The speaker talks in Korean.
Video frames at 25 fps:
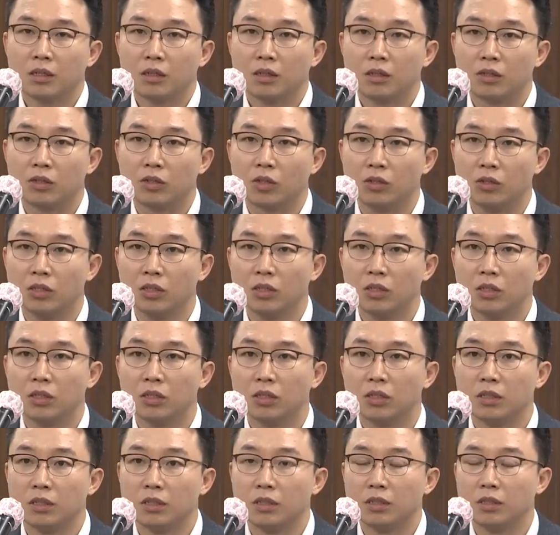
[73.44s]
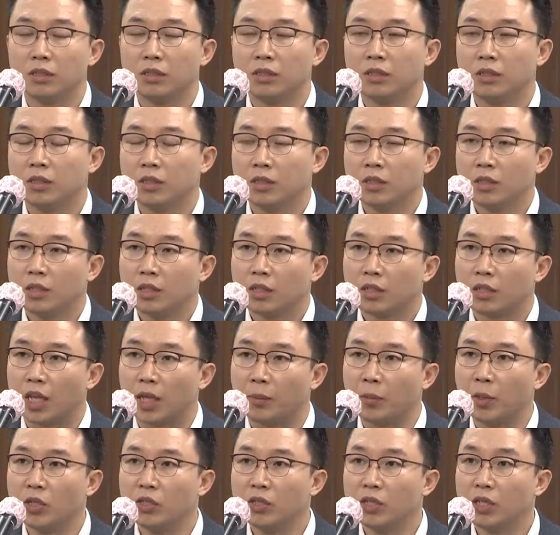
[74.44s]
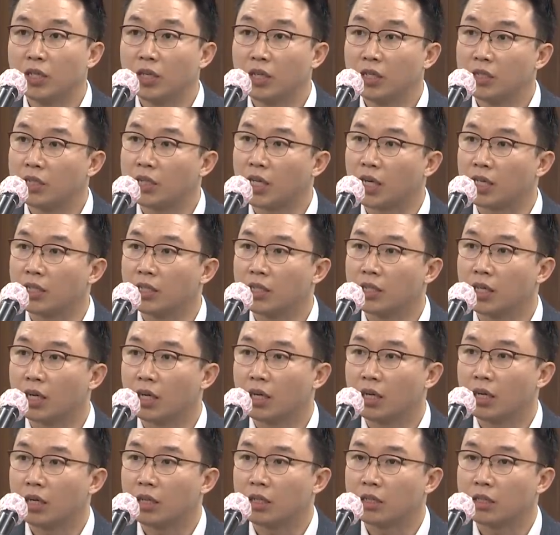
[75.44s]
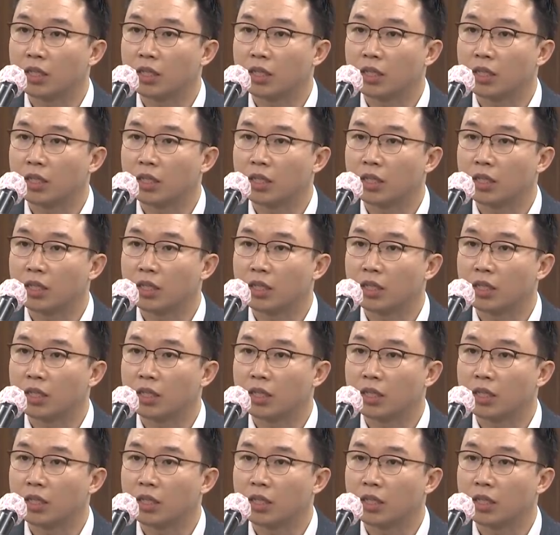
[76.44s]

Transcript: 저는 대변이라는 자리가